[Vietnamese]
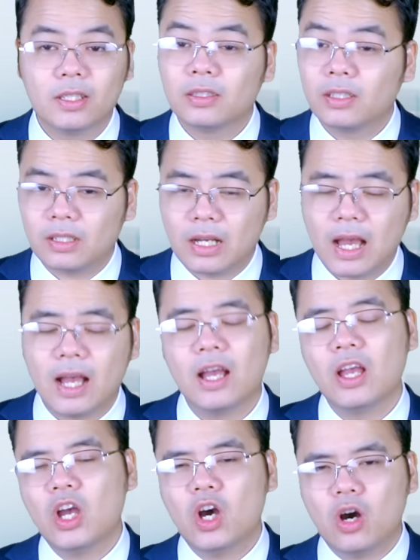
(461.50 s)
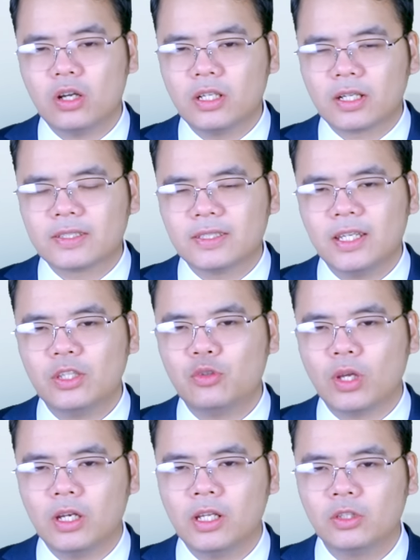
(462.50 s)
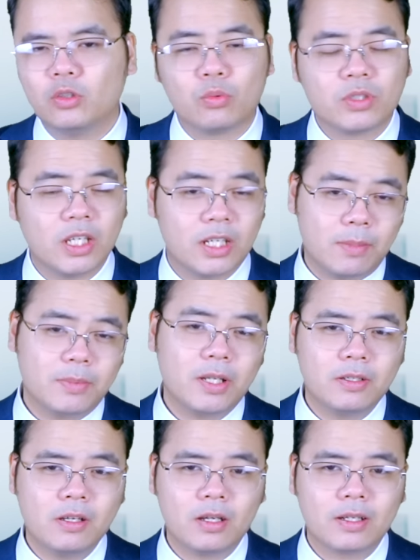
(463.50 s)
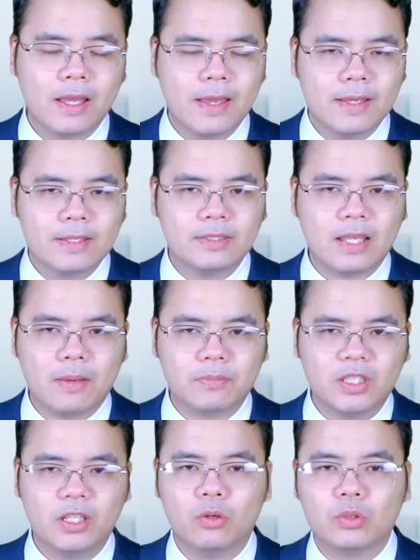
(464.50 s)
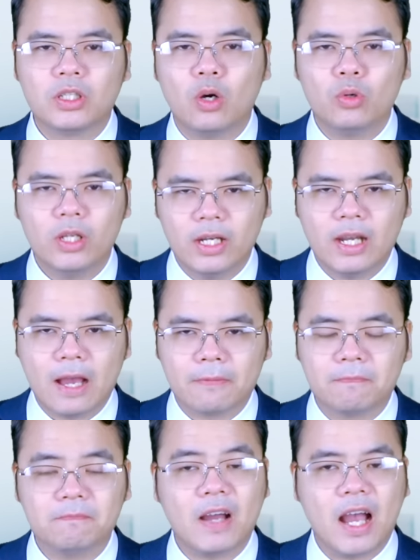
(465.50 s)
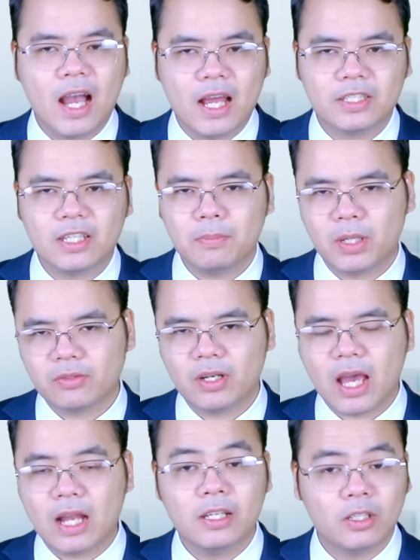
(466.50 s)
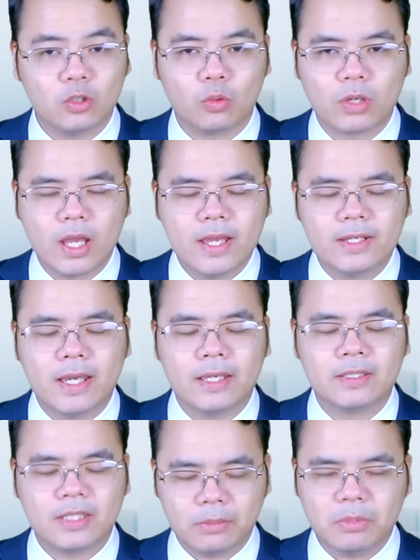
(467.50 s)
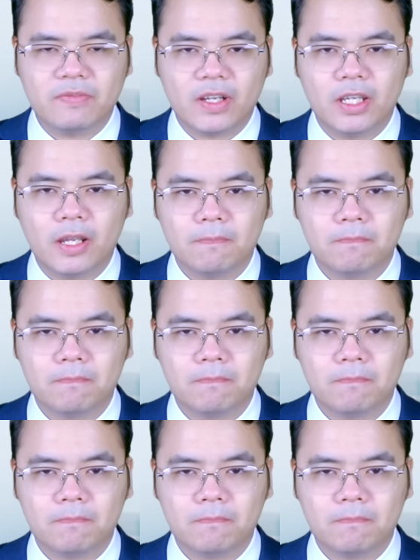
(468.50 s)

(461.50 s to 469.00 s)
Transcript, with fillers: tức là họ được di chuyển liên tục trên khắp đất nước, giảm thiểu khâu liên lạc và hạn chế bật radar liên tục để tránh bị phát hiện.